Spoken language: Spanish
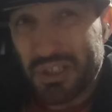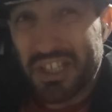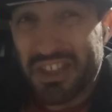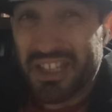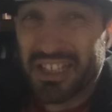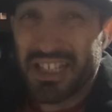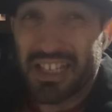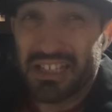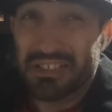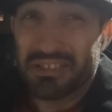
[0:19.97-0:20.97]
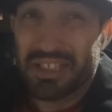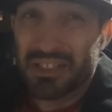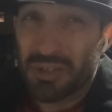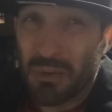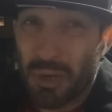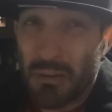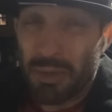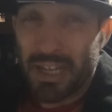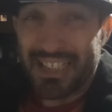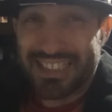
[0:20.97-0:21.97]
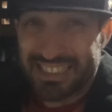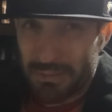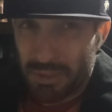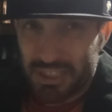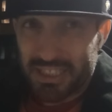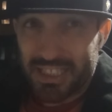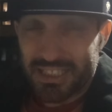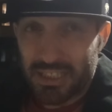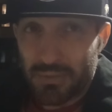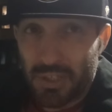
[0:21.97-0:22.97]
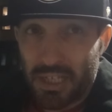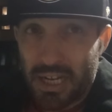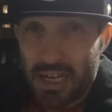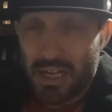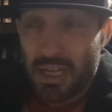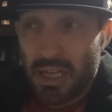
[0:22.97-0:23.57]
Dicen que es una buena pelea si se presenta, significa